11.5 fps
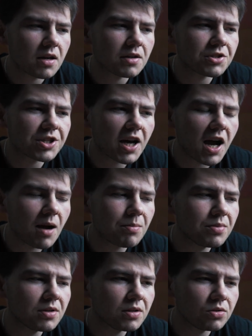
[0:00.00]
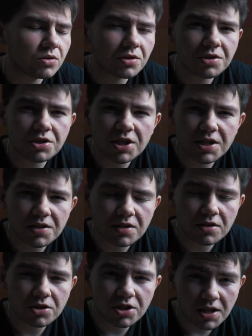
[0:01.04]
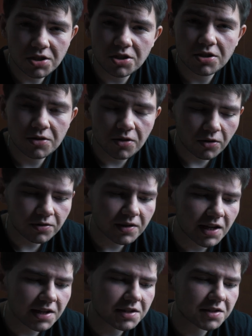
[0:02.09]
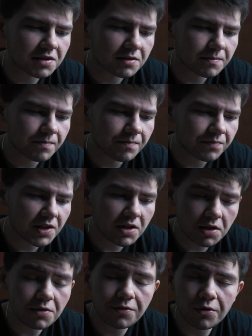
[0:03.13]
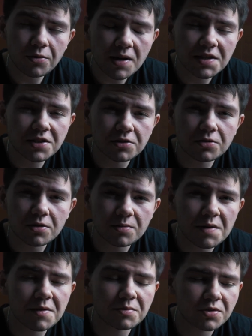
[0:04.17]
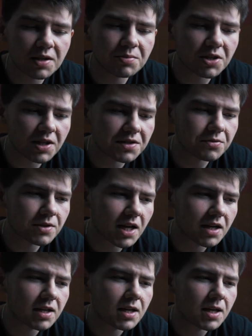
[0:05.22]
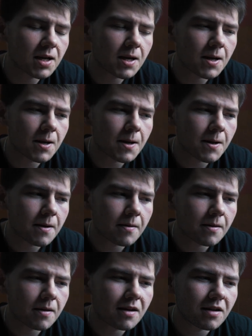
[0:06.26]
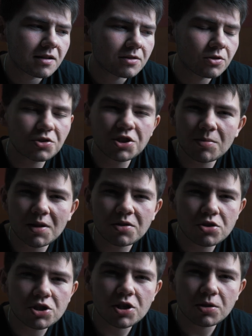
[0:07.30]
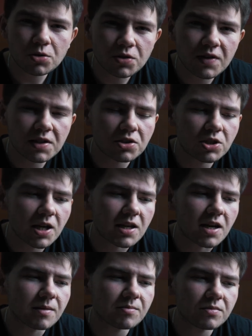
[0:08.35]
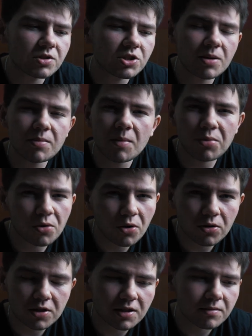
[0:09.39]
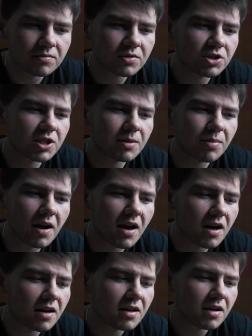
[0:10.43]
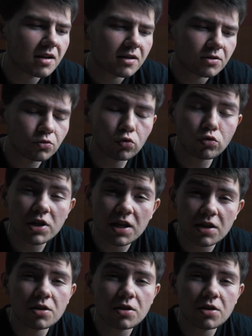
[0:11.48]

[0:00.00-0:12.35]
że aby dostrzec szerszy kontekst tej informacji, którą ja Wam tutaj przekazuję, no trzeba troszeczkę doświadczenia, trzeba pokory, trzeba dużej